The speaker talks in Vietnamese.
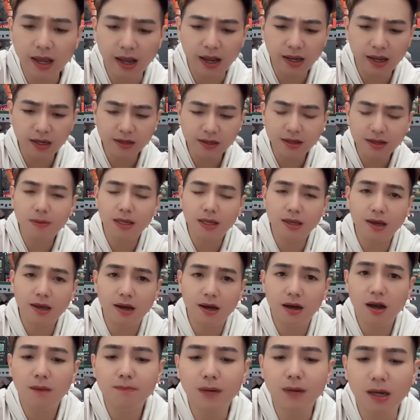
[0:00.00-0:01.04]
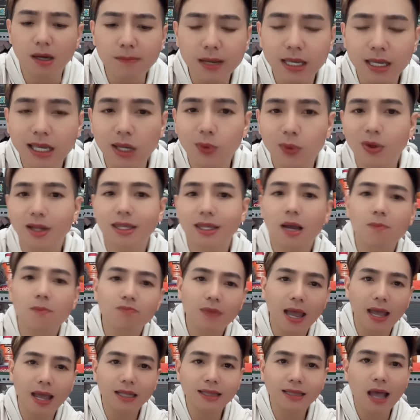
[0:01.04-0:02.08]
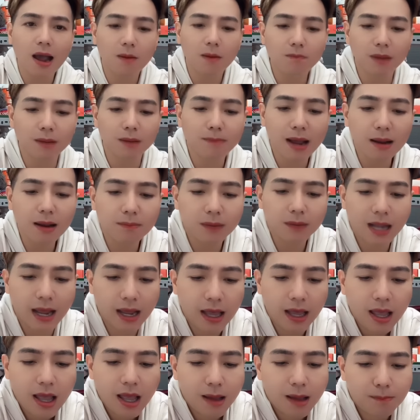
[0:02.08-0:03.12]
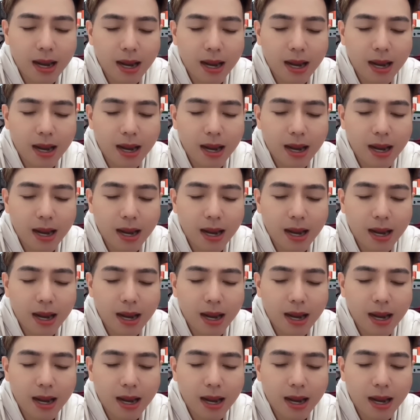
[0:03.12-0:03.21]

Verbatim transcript: dễ chứ bây giờ hôm bữa mày kêu là trong tháng tao không bị bắt là